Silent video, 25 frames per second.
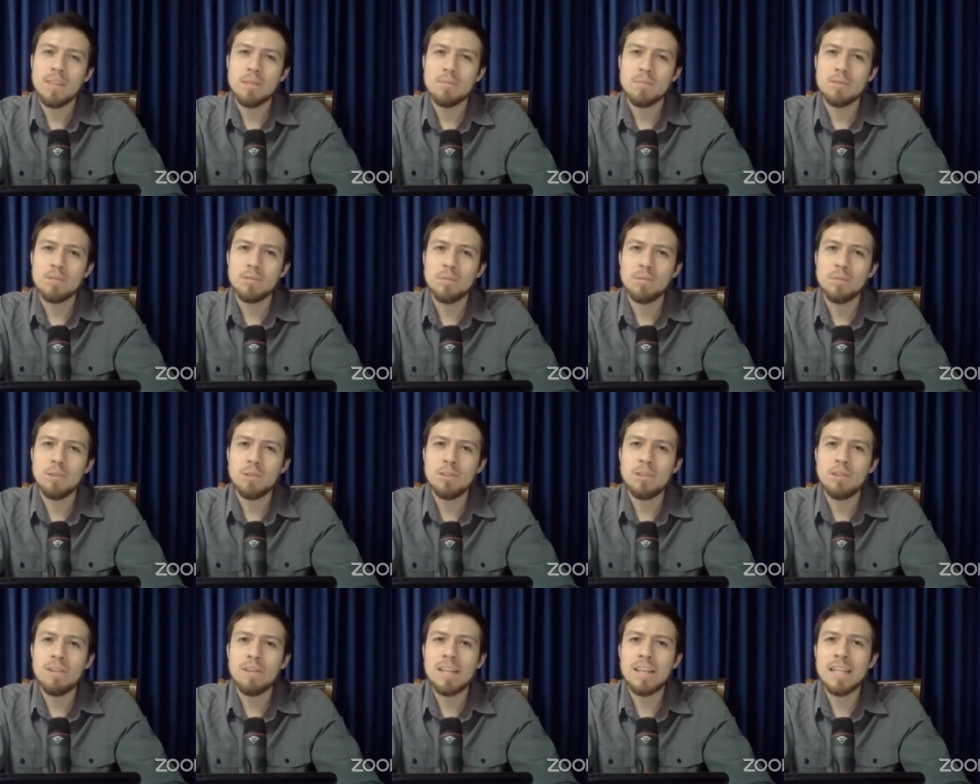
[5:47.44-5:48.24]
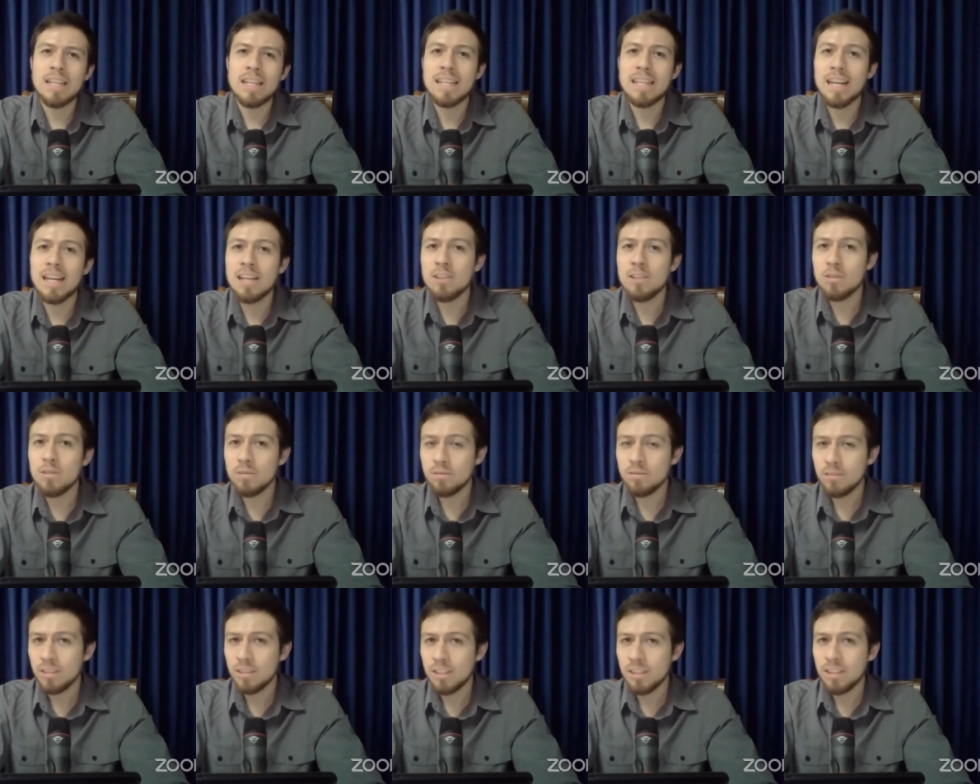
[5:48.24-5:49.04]
por supuesto, había
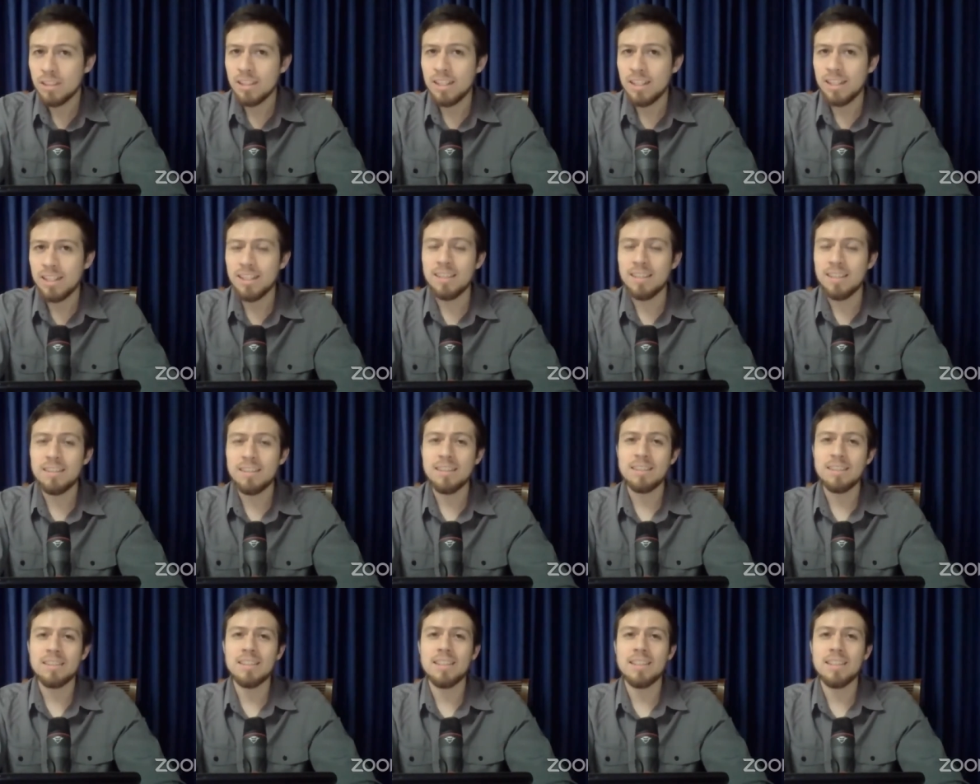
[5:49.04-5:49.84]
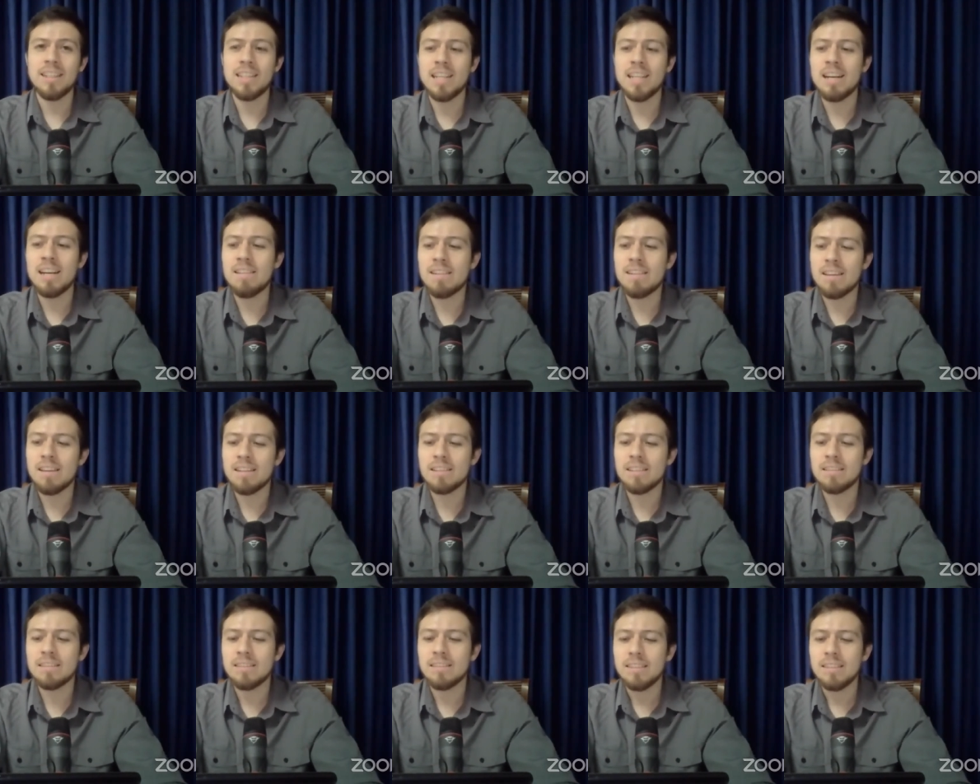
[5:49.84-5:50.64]
engaño, la gente se
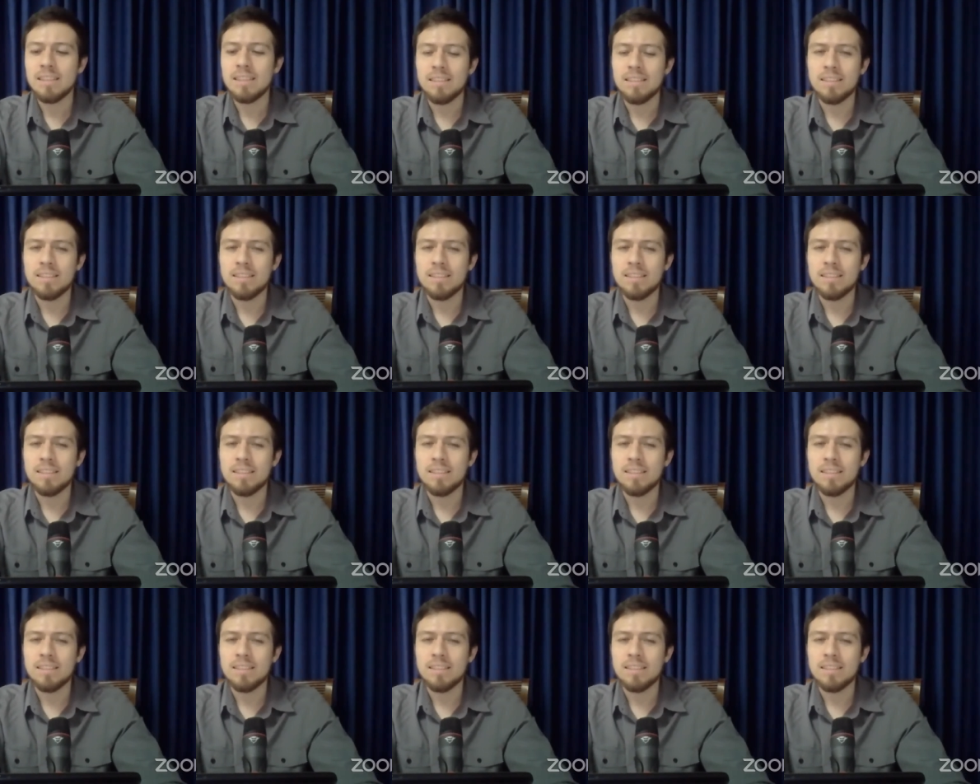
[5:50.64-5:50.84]
trataba